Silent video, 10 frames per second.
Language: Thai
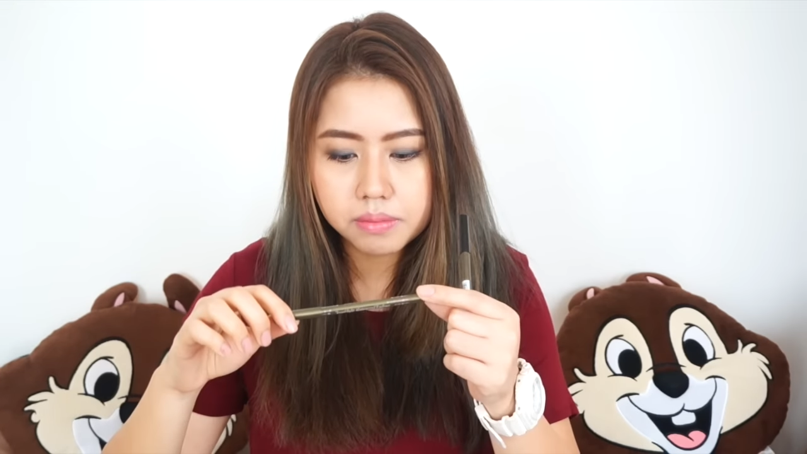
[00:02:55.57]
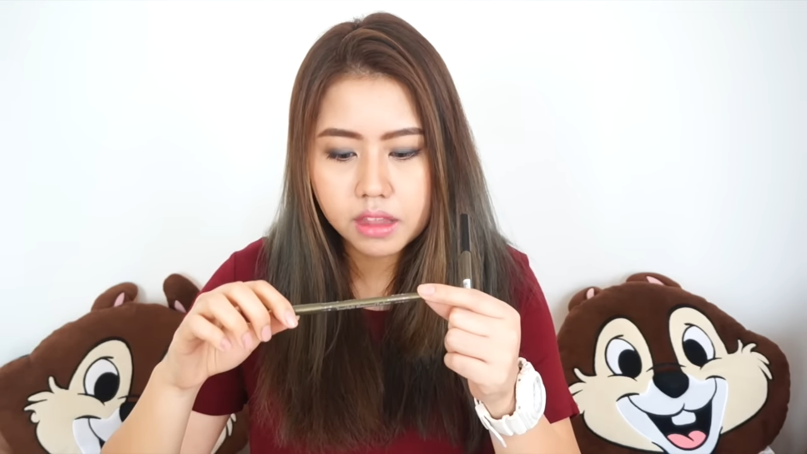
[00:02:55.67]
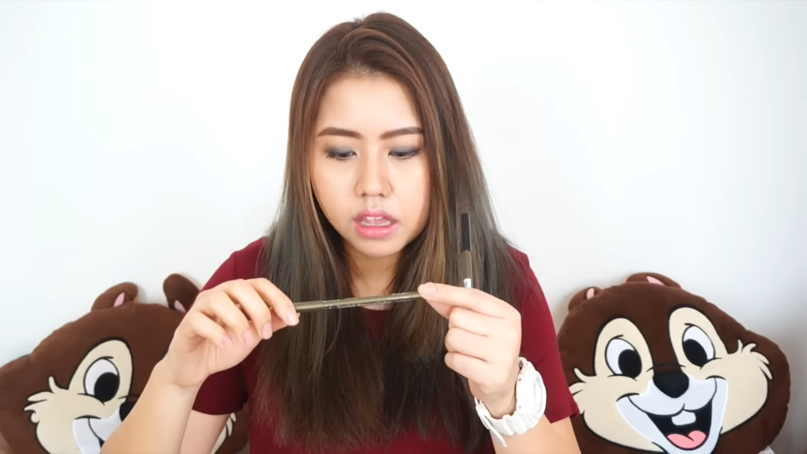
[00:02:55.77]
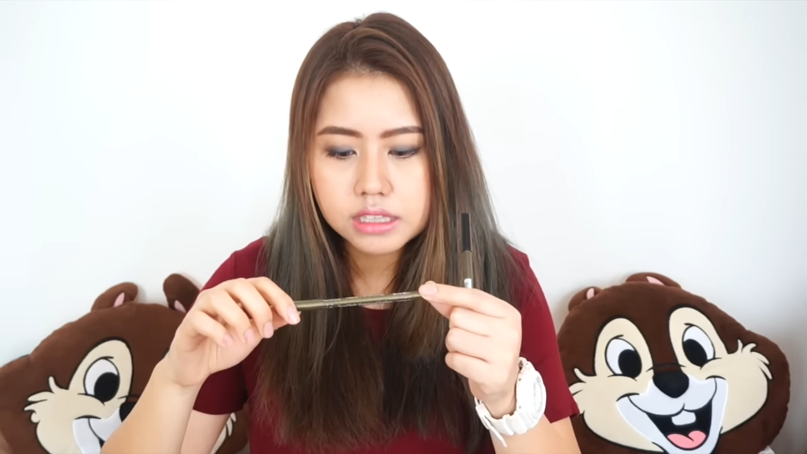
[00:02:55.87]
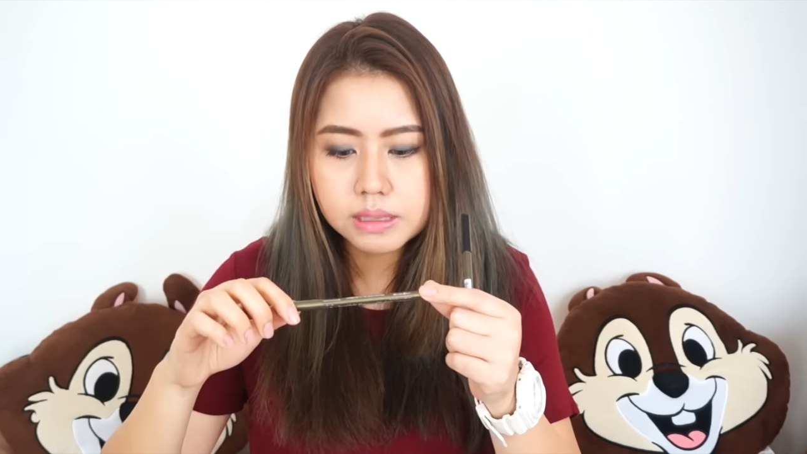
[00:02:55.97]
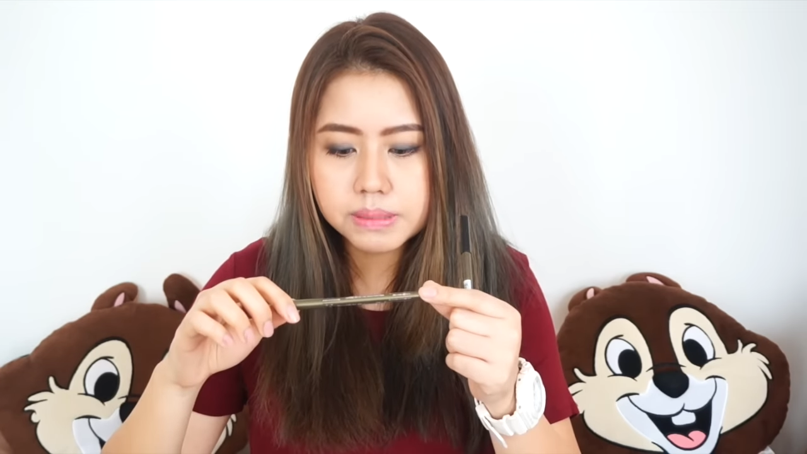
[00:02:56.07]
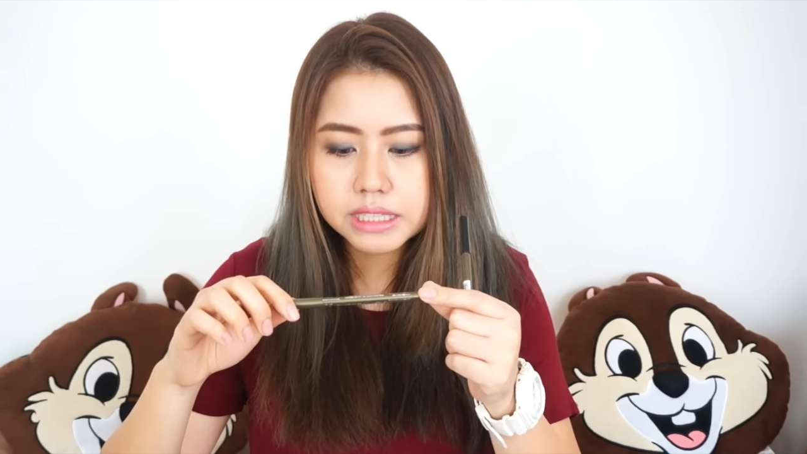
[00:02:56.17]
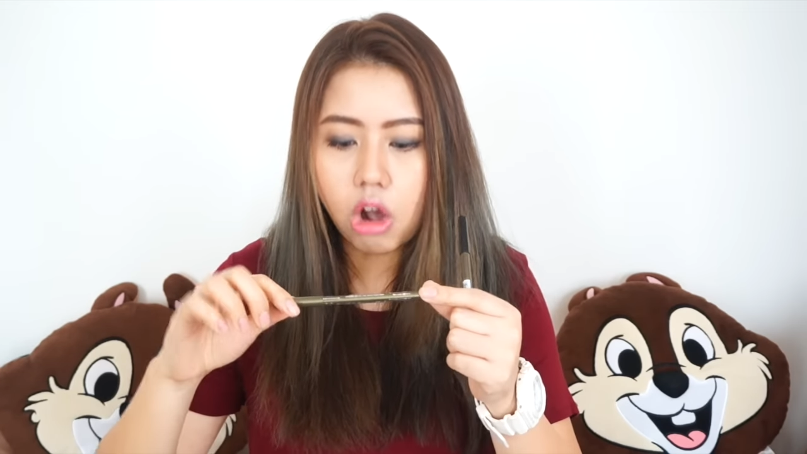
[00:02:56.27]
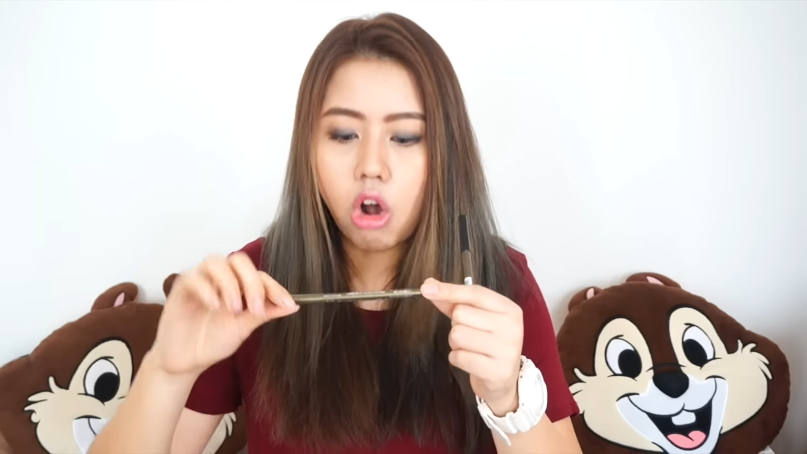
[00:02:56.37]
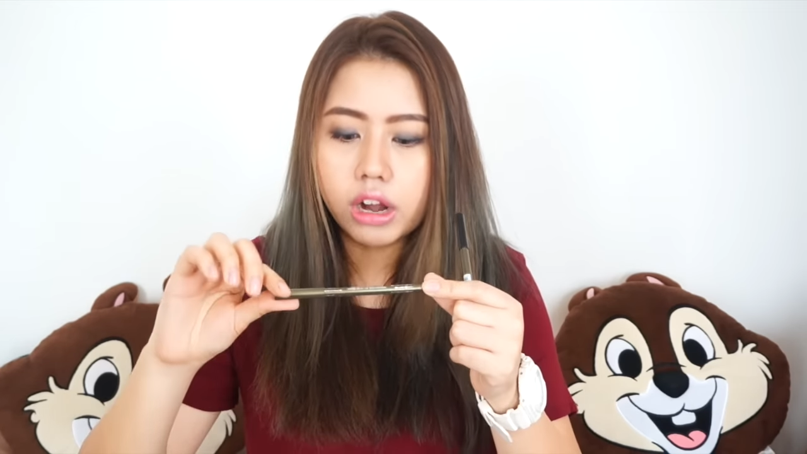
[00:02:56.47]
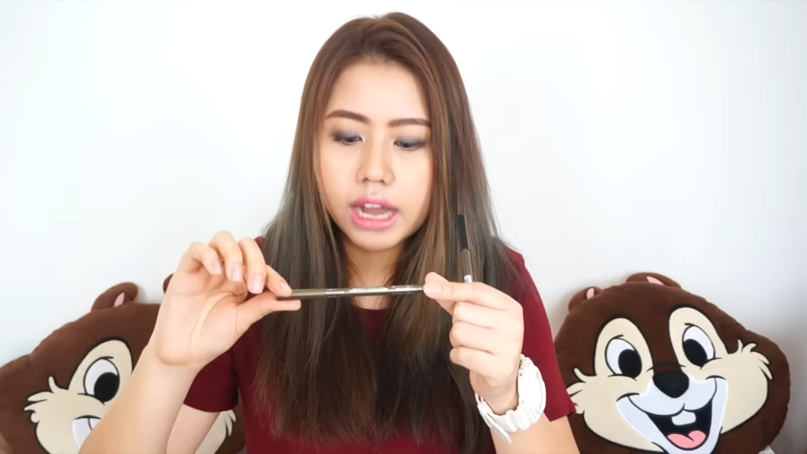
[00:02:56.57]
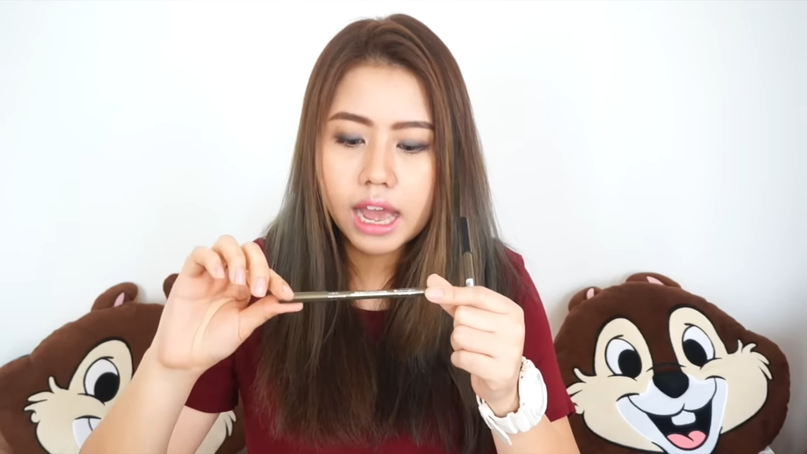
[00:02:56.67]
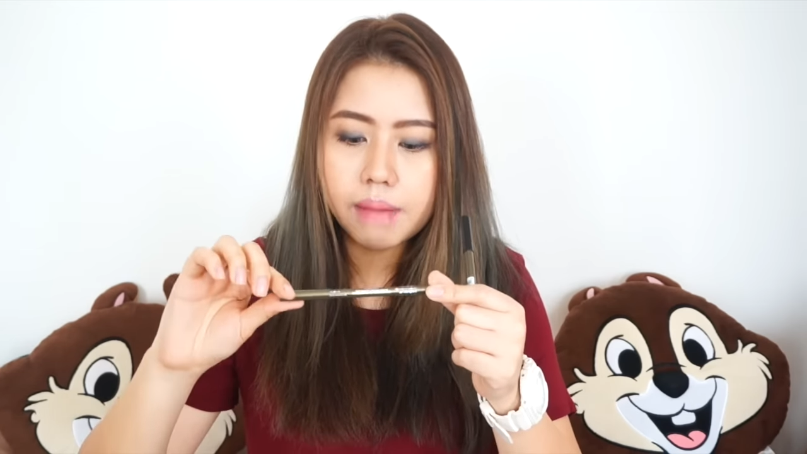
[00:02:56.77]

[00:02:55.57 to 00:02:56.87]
12นะคะ